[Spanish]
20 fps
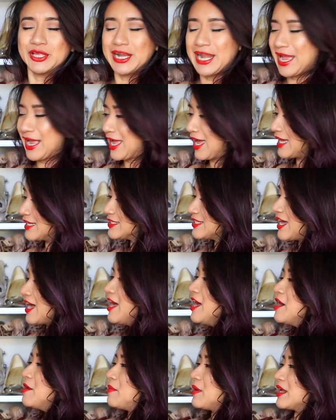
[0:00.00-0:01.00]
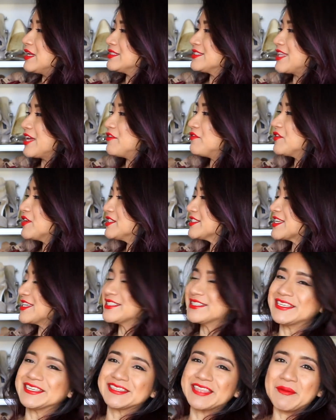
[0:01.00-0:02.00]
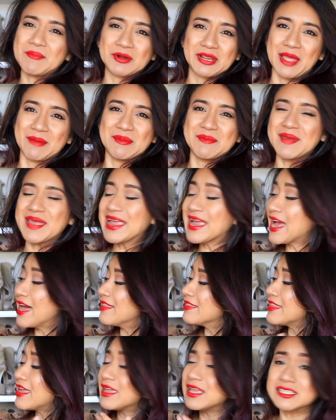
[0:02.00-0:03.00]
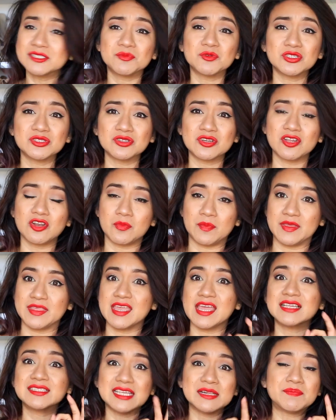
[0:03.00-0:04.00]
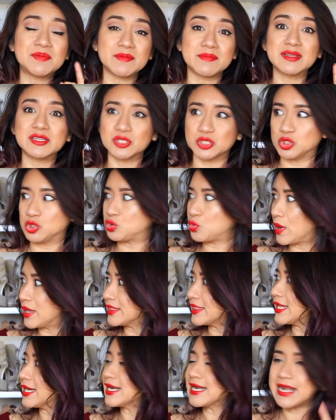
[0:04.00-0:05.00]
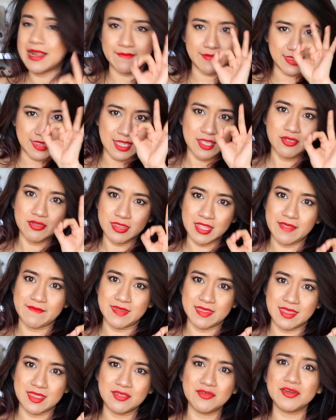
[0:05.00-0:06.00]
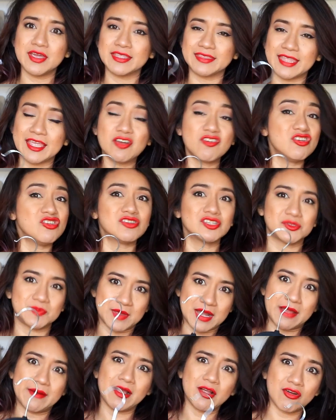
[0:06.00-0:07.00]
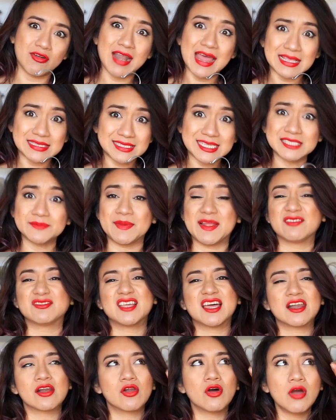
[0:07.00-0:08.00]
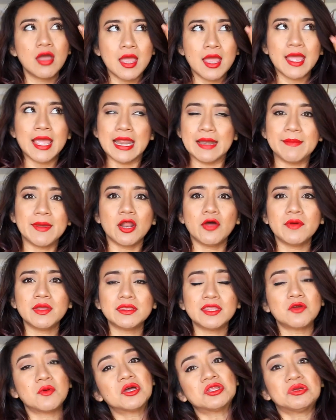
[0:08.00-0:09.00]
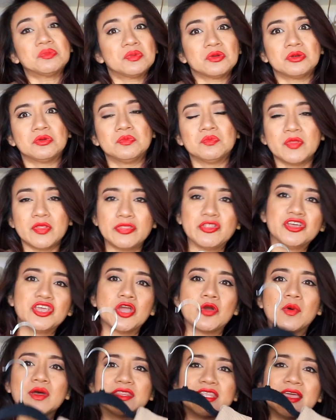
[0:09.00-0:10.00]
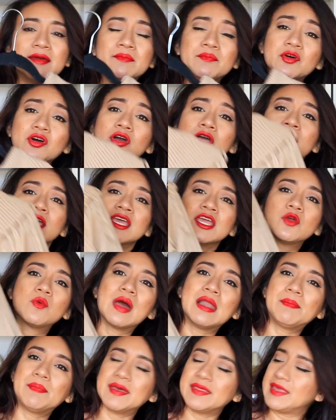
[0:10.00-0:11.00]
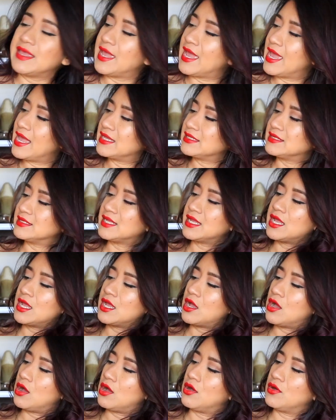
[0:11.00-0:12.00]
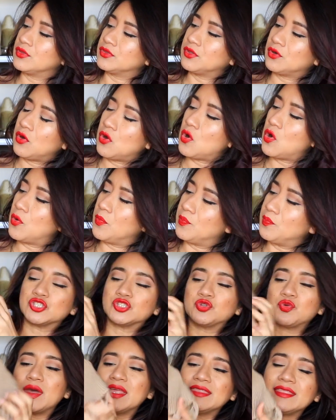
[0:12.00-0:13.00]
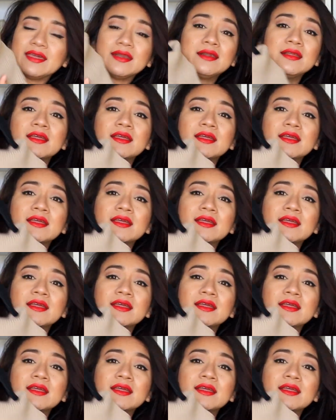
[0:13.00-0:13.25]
de la casa para estar fresquecita porque a mí me encanta y es por eso que lo pedí. Es el primer suéter navideño, navideño que tengo y lo esperaba con ansias para usarlo el mero 24, pero no llegó a tiempo. Igual pedí este otro suéter.